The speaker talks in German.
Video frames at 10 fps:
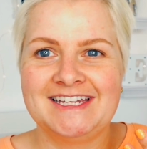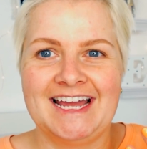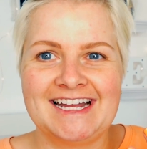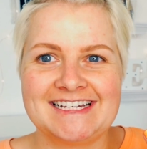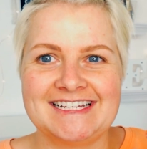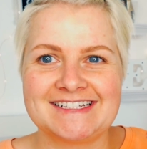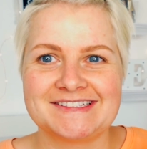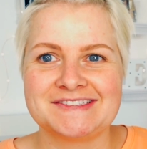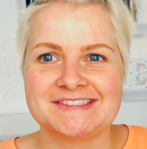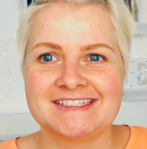mein Nagellack
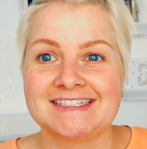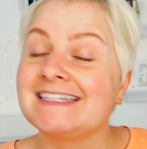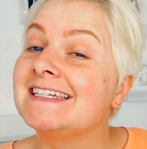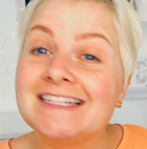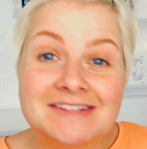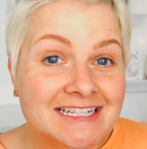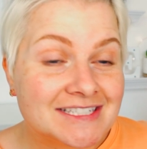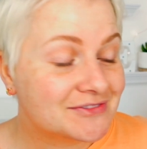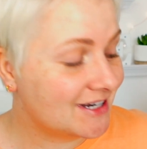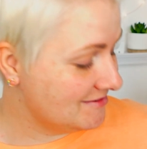ist genau die
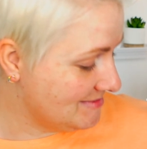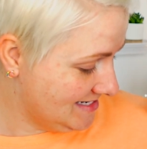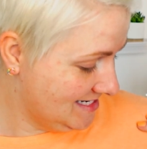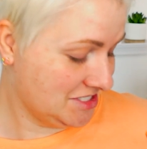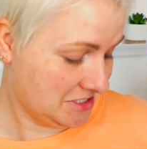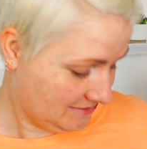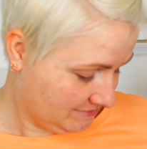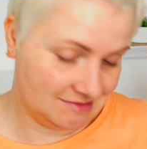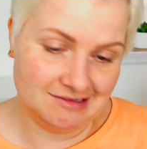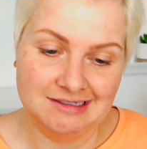gleiche Farbe wie mein T-Shirt,
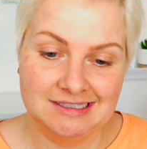aber